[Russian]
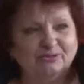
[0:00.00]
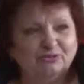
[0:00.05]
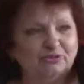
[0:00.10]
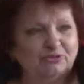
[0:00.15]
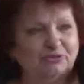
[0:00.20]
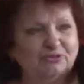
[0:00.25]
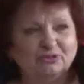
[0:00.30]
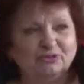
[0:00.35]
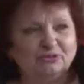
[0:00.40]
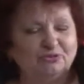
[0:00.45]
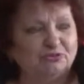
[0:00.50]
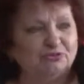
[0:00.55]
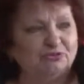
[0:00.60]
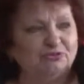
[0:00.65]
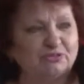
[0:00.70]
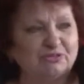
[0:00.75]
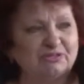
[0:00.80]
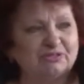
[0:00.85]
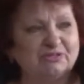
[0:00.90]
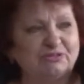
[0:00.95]
Ну, в общем,
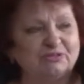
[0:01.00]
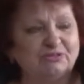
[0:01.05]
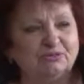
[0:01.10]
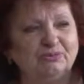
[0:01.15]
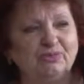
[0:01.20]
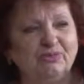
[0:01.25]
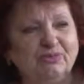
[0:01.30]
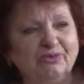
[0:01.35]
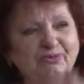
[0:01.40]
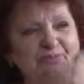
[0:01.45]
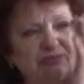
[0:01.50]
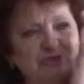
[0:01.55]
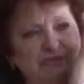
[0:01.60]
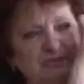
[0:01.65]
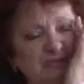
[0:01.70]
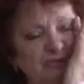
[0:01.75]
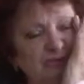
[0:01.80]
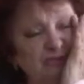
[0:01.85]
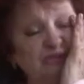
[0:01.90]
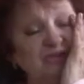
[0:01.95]
ужас, что
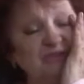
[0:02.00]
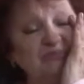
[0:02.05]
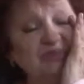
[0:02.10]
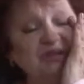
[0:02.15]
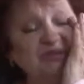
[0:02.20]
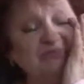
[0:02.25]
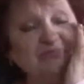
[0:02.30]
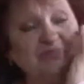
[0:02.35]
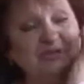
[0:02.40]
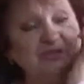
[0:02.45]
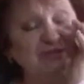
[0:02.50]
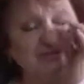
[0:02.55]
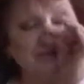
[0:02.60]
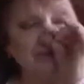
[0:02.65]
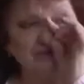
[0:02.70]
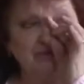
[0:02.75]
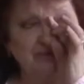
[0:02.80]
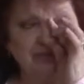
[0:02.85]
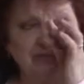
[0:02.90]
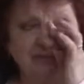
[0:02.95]
было. Ну, не бомбили,
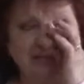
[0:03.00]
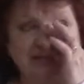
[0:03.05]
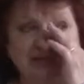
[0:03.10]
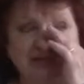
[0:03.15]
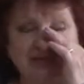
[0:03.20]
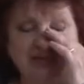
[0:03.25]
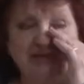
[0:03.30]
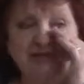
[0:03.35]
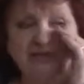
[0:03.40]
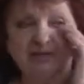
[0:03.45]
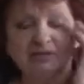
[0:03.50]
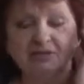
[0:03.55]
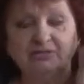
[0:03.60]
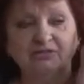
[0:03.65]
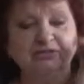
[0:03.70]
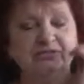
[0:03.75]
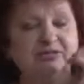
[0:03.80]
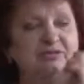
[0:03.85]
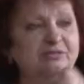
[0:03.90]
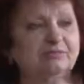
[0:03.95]
допустим, не стреляли.
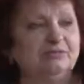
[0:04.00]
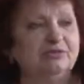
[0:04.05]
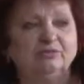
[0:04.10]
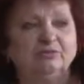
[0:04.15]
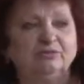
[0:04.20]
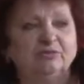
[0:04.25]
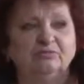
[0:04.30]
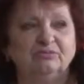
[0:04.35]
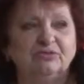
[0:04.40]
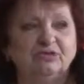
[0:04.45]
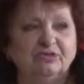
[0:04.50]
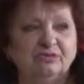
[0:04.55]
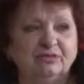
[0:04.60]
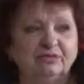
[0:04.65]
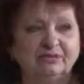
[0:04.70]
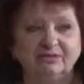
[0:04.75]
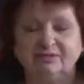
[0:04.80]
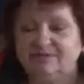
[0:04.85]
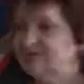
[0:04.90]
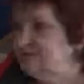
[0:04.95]
Чьи самолеты были,
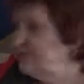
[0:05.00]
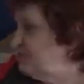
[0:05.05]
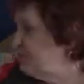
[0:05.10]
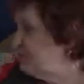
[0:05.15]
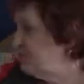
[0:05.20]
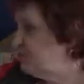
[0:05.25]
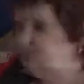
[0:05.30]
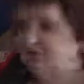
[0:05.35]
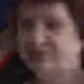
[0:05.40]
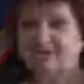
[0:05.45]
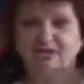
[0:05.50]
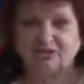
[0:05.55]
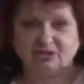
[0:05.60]
это не знаю, потому что